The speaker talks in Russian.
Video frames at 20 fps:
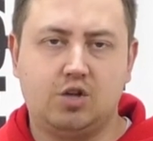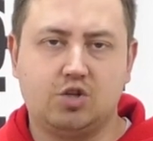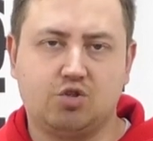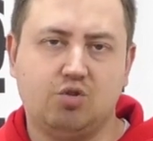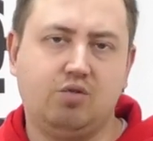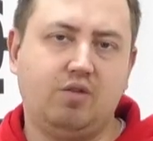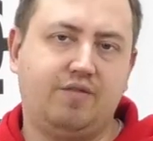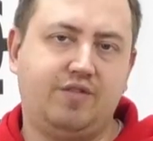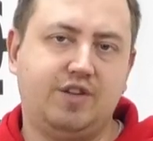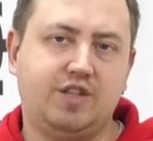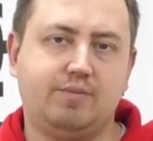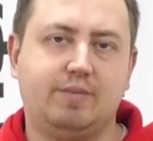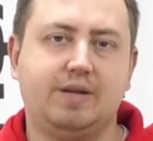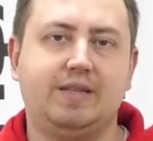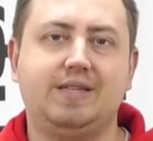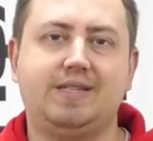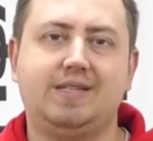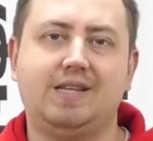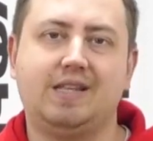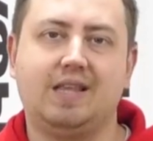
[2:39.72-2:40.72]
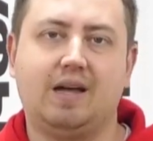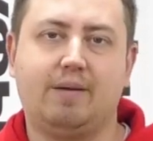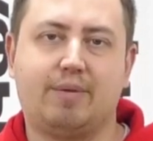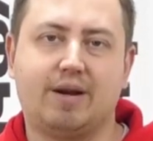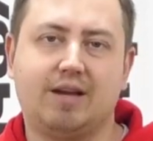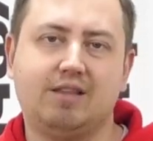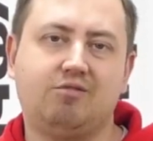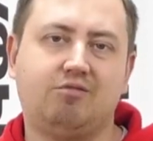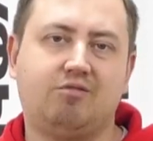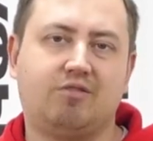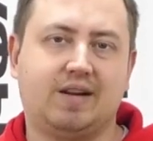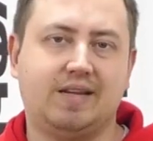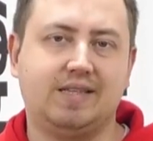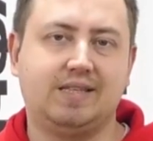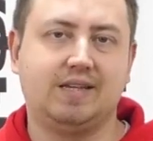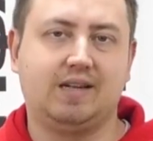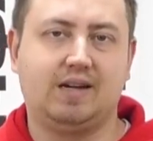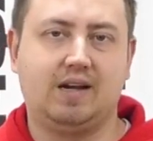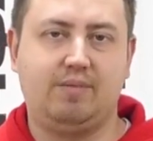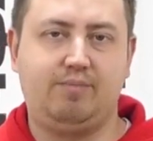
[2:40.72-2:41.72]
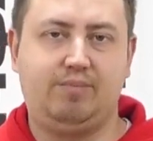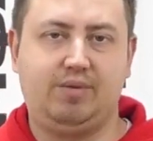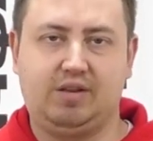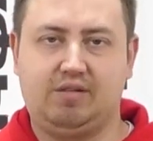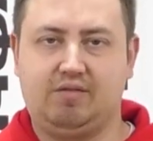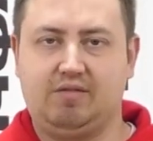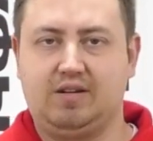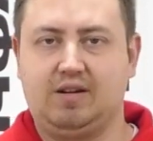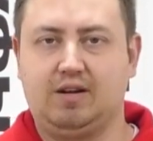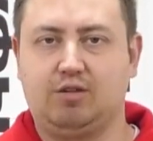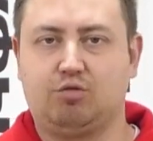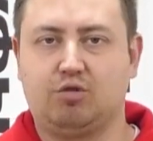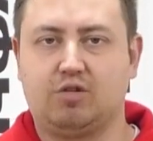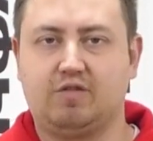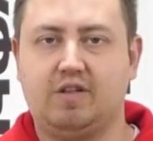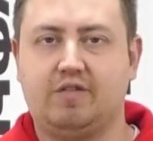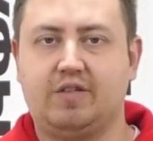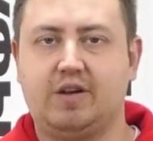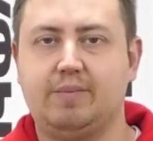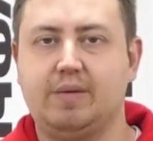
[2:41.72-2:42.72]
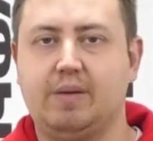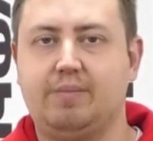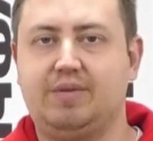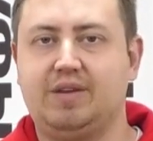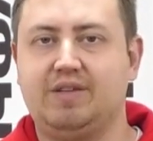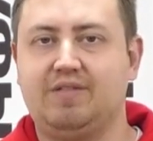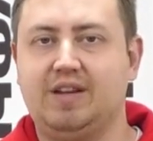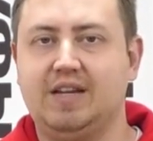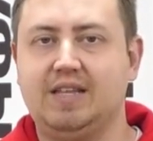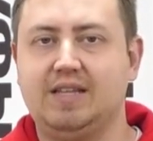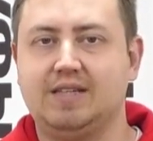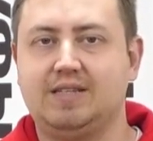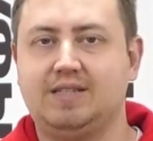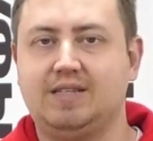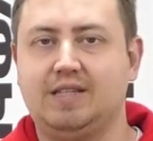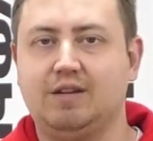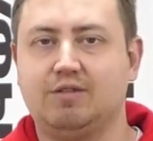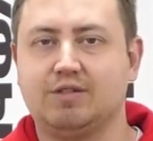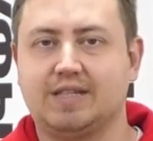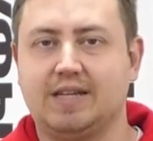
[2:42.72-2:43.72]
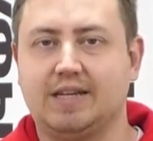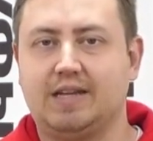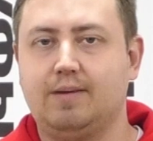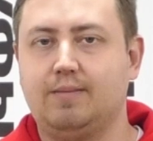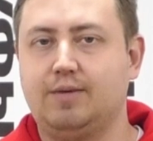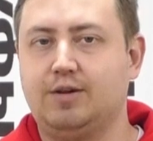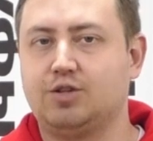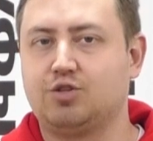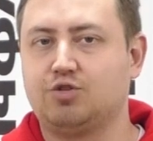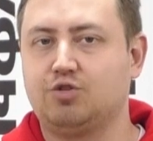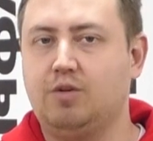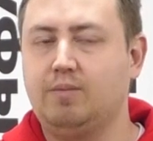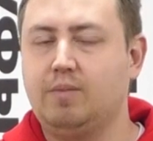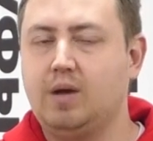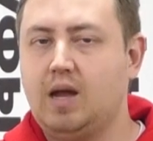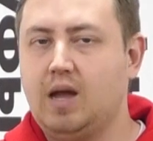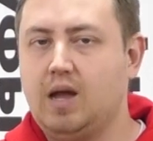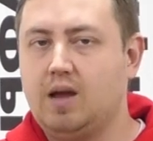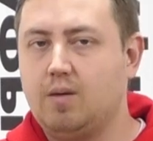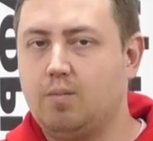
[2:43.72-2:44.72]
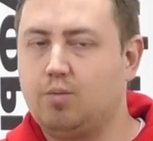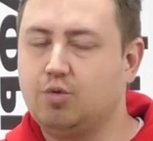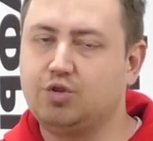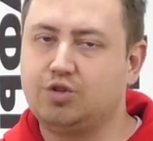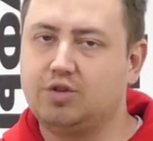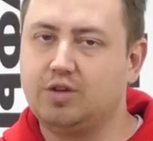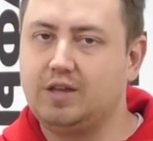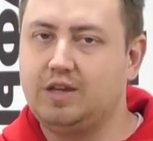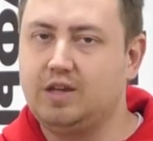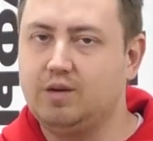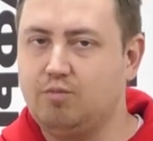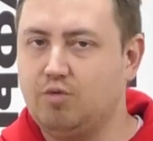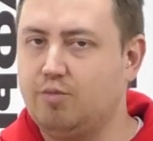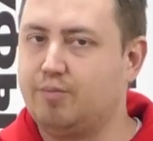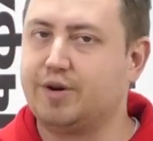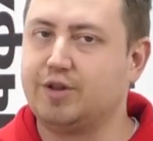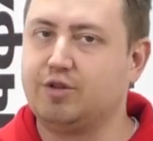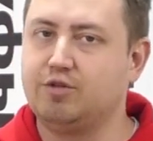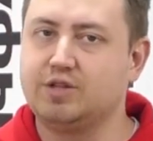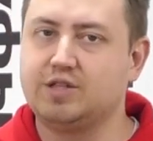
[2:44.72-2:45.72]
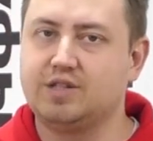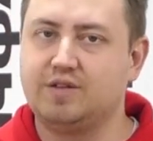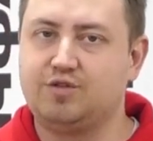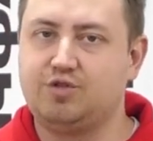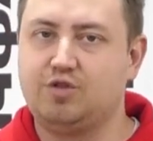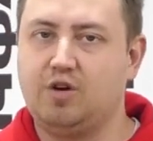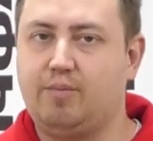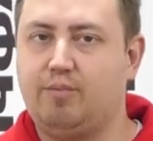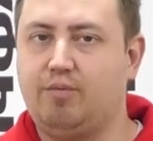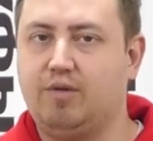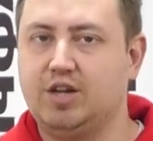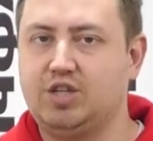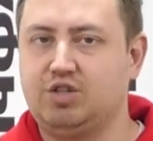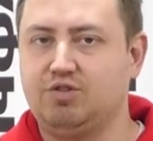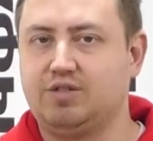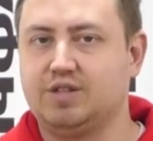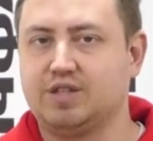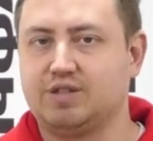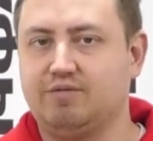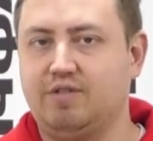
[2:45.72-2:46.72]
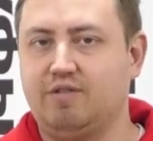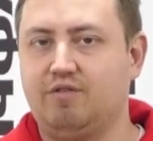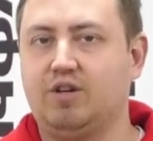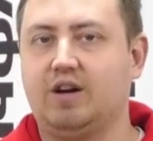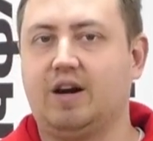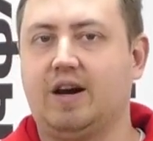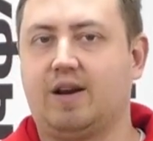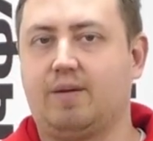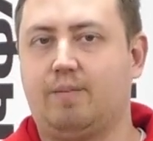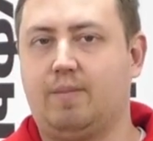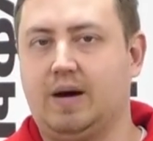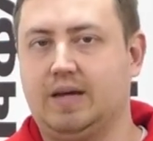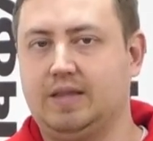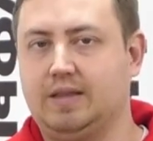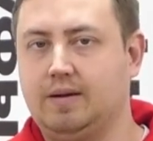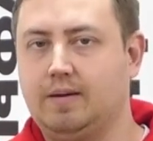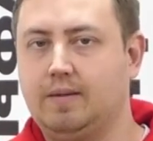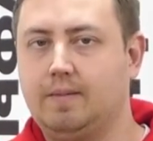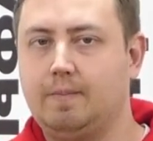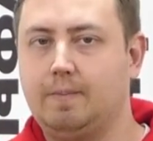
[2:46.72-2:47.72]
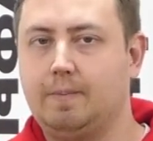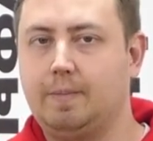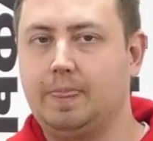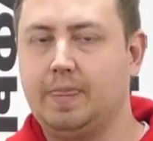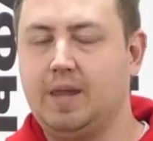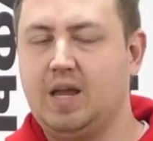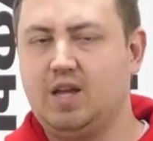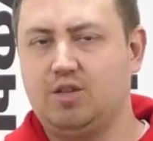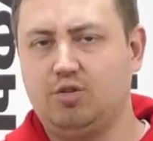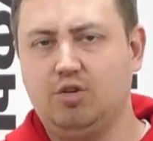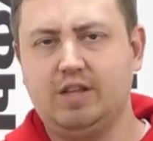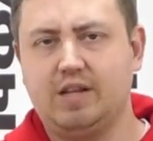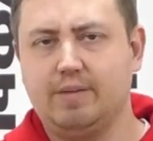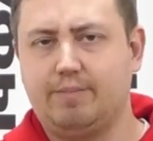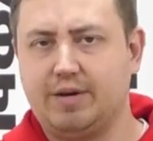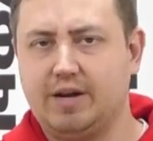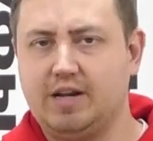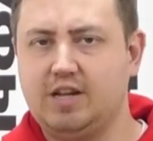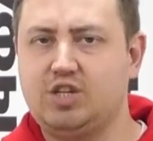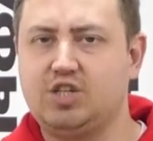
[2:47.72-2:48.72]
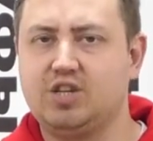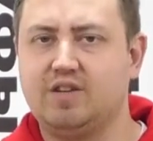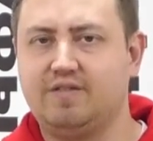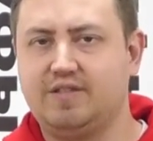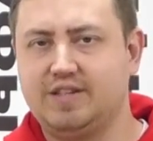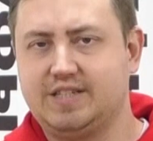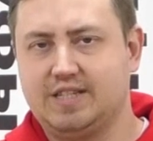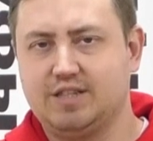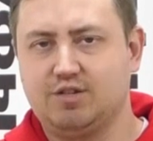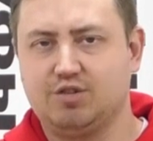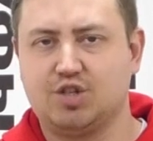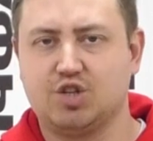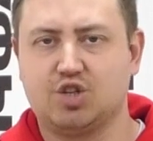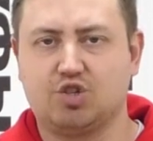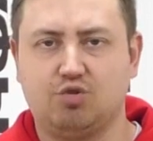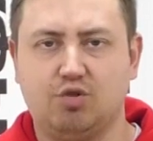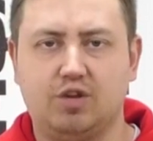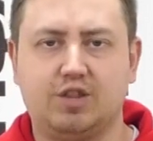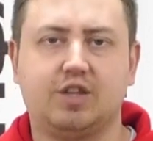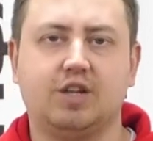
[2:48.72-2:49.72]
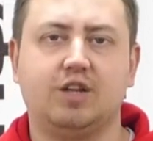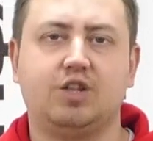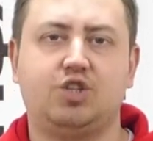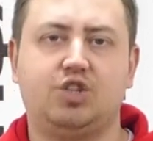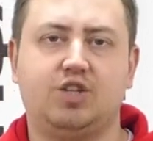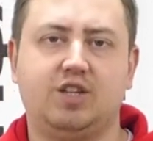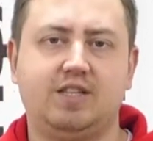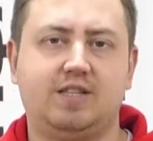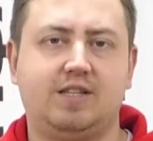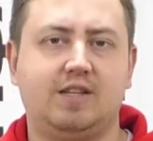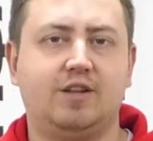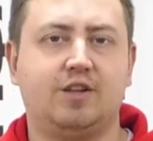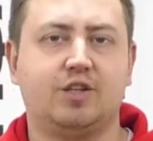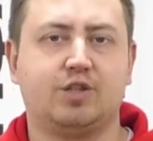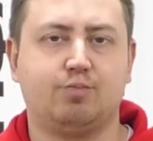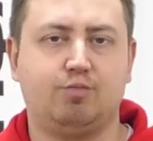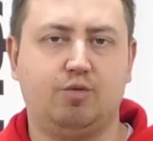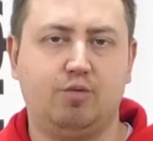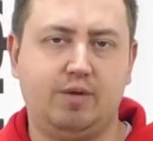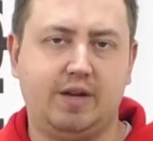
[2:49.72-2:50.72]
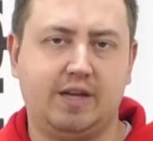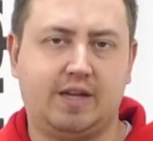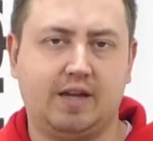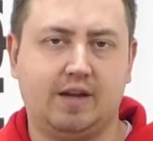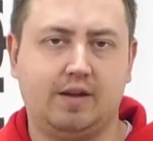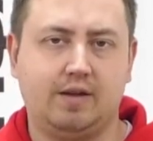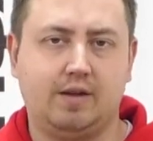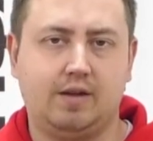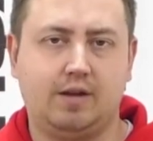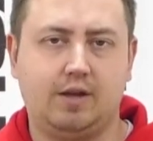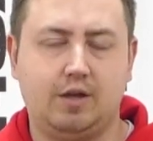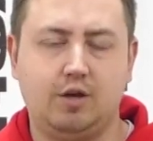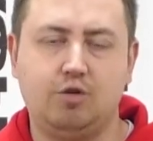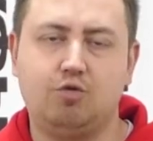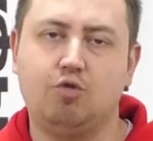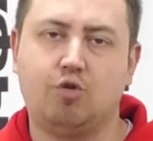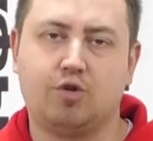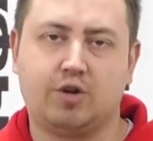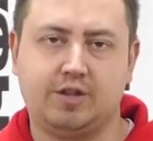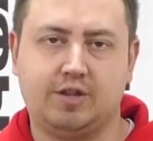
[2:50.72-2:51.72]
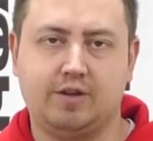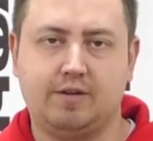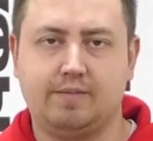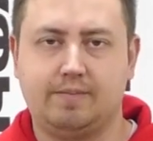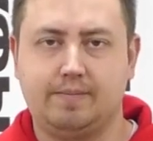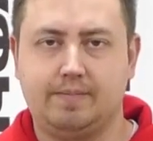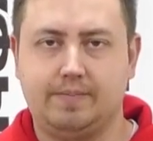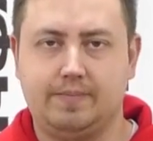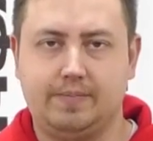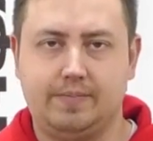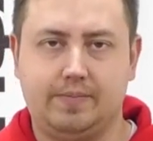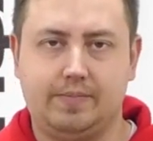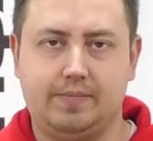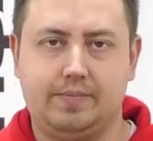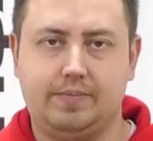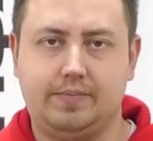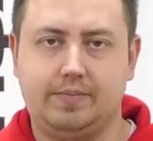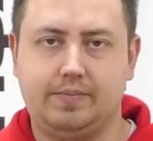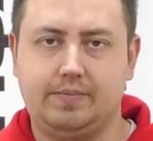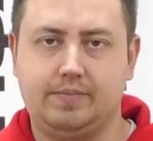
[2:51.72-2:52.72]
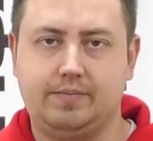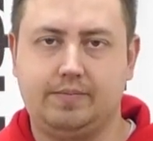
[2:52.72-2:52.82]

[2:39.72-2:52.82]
что, видимо, не сильно обрадовало Ради Хабирова, который во время объявления сидел с таким лицом, будто ему придется все оплачивать из своего кармана. Но для приличия высказался, что это честь для республики и города. По традиции